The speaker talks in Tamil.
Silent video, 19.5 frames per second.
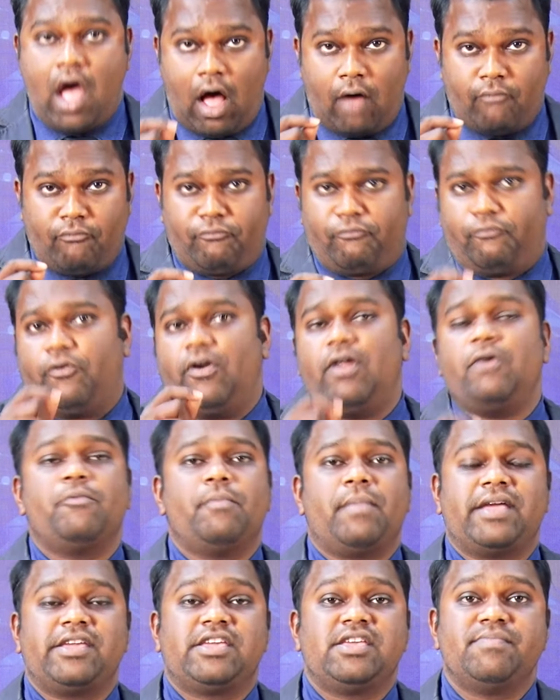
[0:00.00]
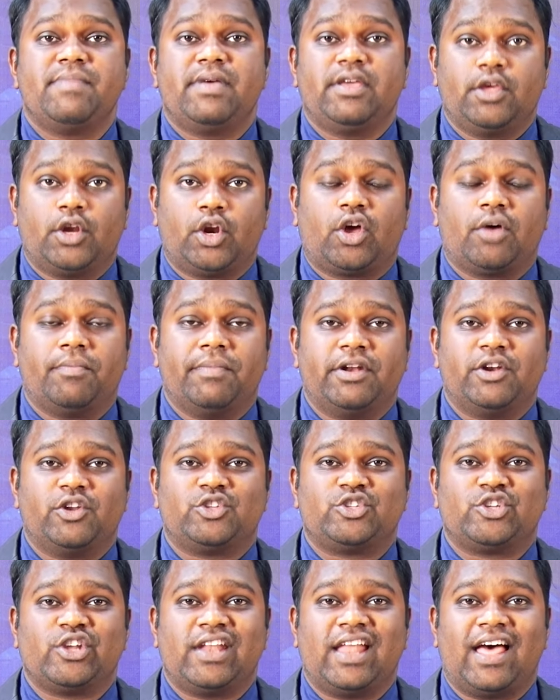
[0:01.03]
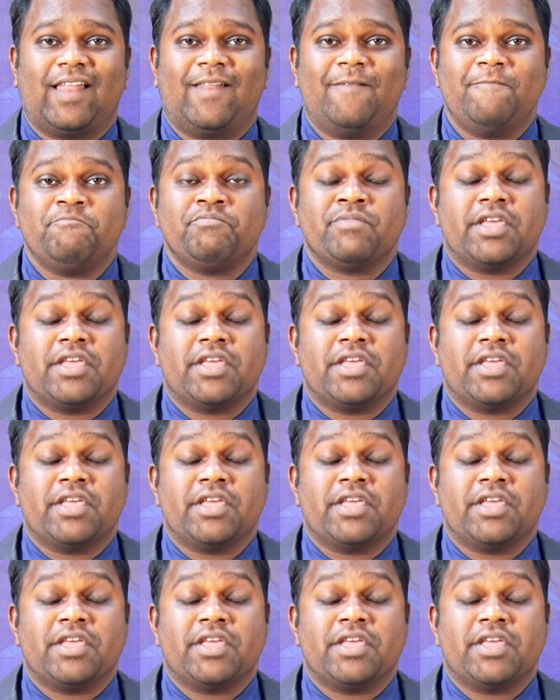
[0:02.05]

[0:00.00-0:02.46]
அவ்வளவு மகிமை இருக்கும் என்று சொன்னால்